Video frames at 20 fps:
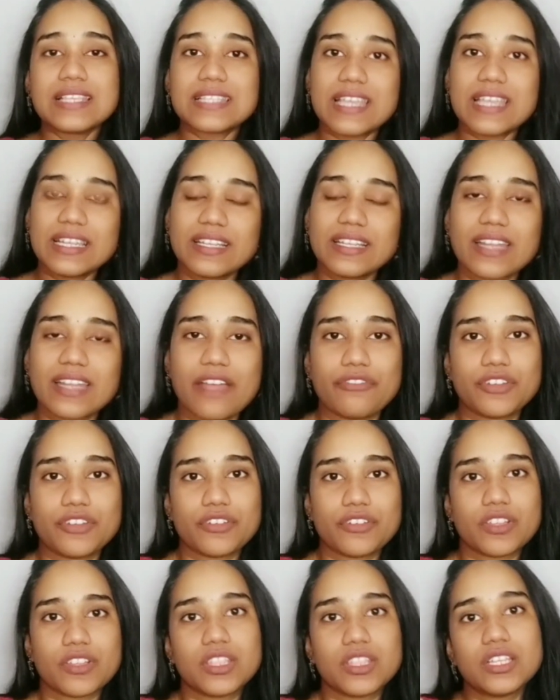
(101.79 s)
ஸ்கின்
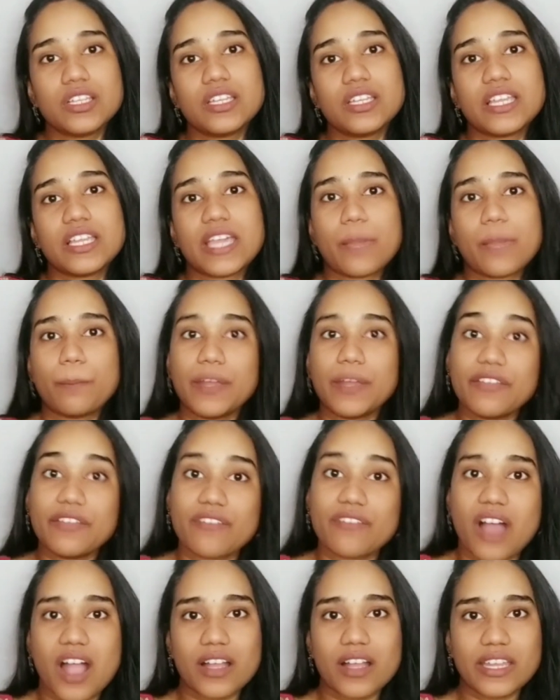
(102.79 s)
கிராஃப்ட் வந்து நீங்கள் எப்படி
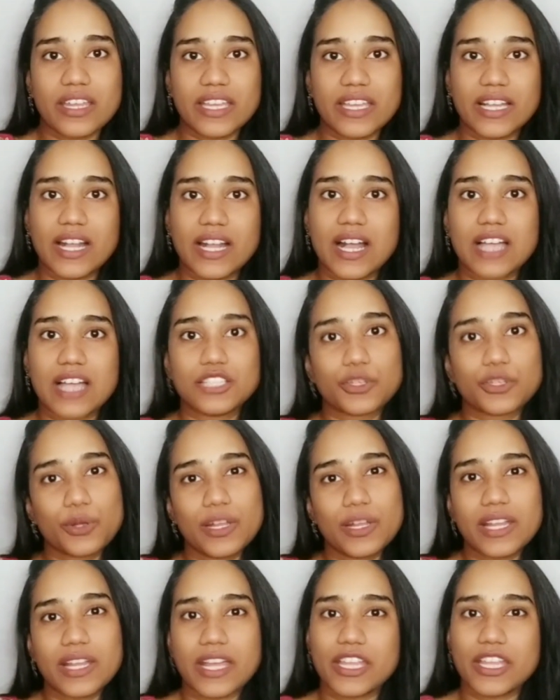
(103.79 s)
வாங்கினீங்க
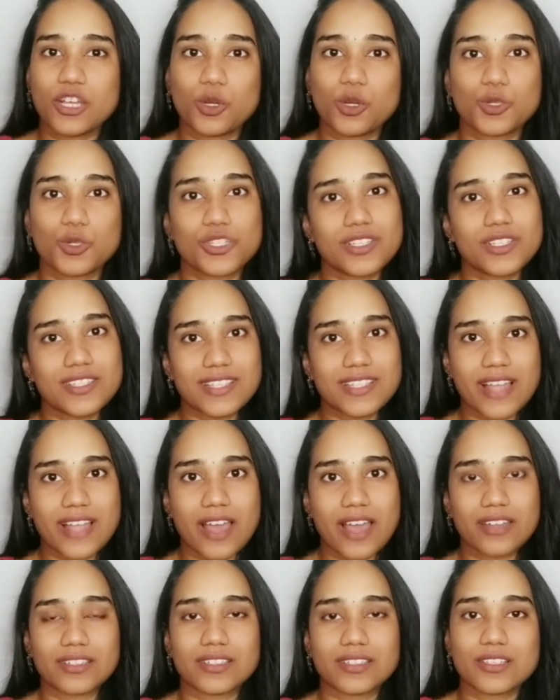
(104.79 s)
அதுக்குள்ளே நிறைய
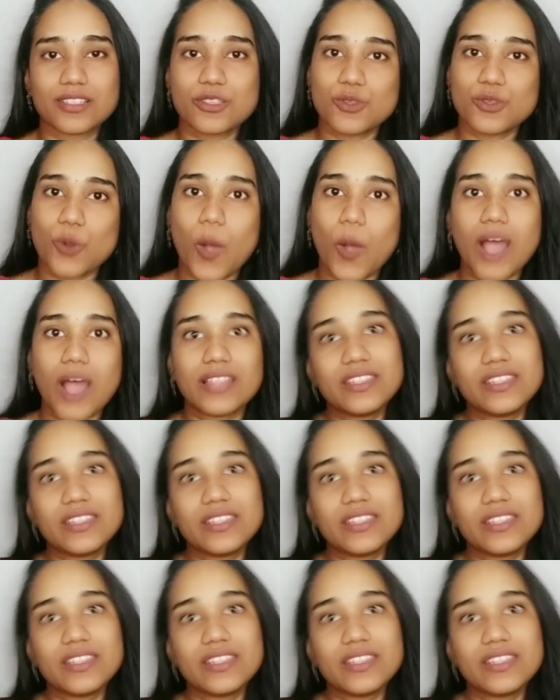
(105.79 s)
கொஷின்ஸ்லாம் இருக்குது ஸோ